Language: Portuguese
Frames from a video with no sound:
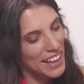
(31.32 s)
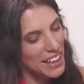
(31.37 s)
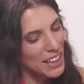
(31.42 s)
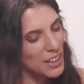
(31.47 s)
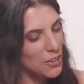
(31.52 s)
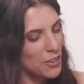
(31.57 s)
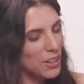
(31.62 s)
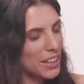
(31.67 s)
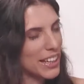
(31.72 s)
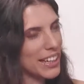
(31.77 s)

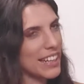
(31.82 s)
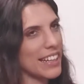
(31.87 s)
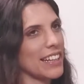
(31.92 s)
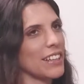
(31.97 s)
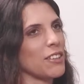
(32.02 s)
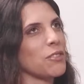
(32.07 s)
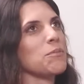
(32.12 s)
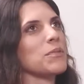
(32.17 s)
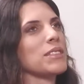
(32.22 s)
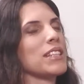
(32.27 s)
Eu queria lhe
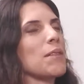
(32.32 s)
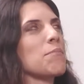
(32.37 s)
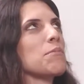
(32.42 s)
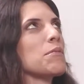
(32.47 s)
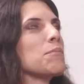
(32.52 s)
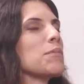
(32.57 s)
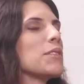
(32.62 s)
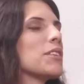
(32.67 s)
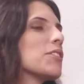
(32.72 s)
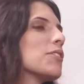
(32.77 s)
começar
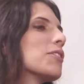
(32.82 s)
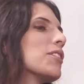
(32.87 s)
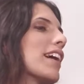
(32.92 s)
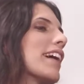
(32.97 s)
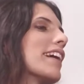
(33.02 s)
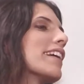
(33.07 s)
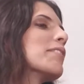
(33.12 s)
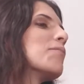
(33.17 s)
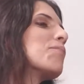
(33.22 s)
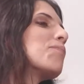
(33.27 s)
por
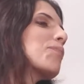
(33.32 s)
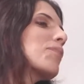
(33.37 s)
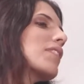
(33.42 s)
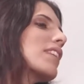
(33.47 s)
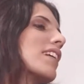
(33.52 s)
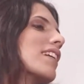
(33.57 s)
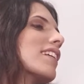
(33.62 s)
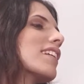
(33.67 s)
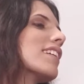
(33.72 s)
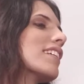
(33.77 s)
perguntar
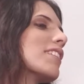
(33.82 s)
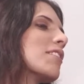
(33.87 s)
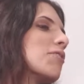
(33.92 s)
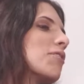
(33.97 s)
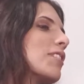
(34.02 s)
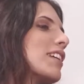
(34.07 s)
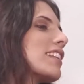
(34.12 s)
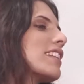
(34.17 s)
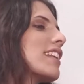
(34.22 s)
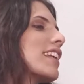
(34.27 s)

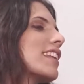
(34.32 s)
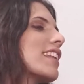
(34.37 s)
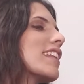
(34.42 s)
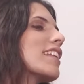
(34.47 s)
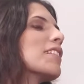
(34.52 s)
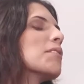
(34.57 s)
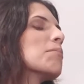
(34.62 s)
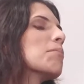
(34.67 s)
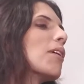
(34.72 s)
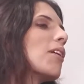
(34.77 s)
foi atleta de
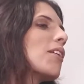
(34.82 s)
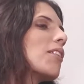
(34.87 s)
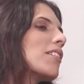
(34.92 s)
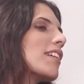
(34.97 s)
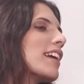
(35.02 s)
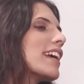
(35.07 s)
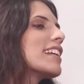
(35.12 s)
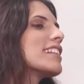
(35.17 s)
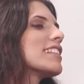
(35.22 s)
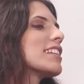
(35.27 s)

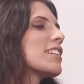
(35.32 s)
handball, em que